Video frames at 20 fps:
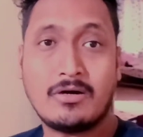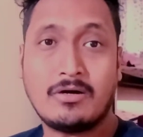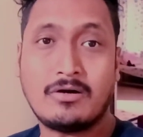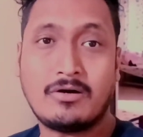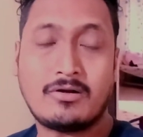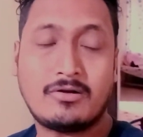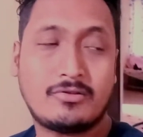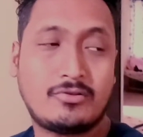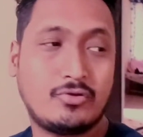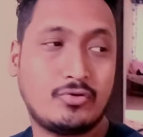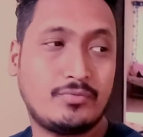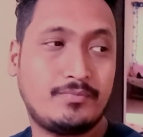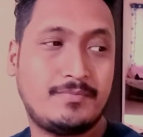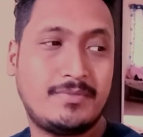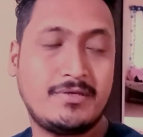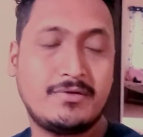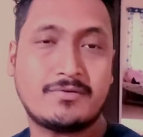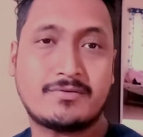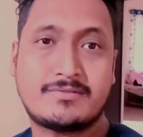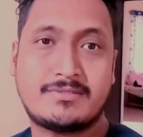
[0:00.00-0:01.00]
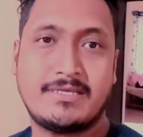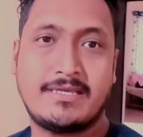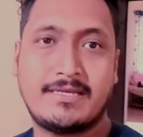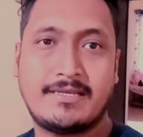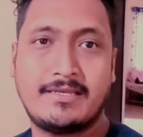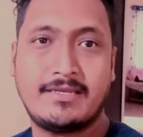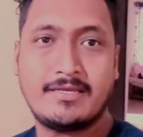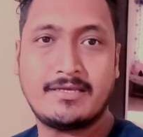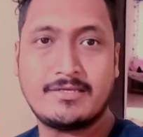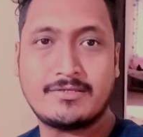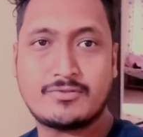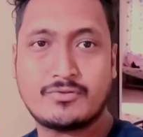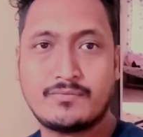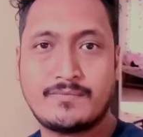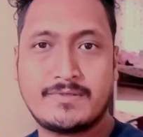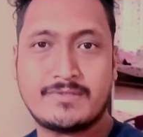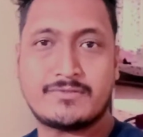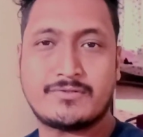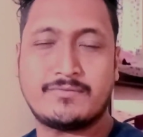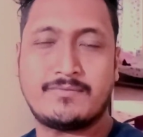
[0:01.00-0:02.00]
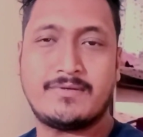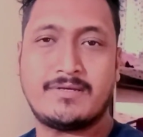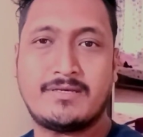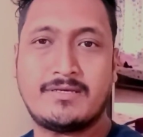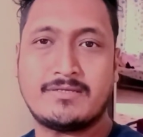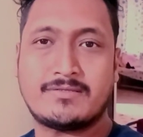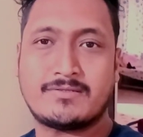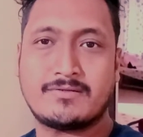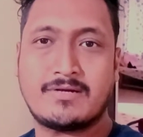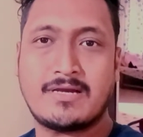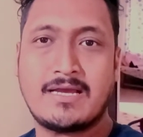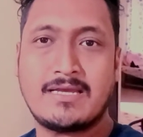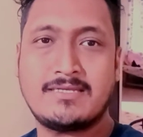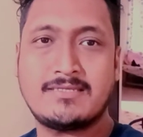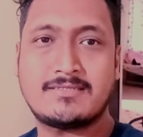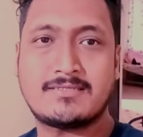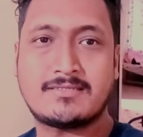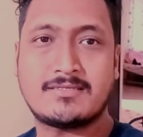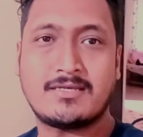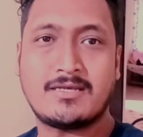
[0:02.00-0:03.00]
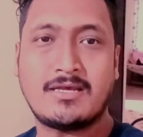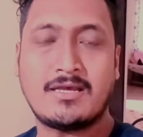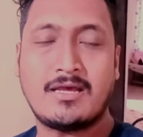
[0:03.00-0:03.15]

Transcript: और धूप भी वो सेक लेगी सुबह सुबह की सो गाइस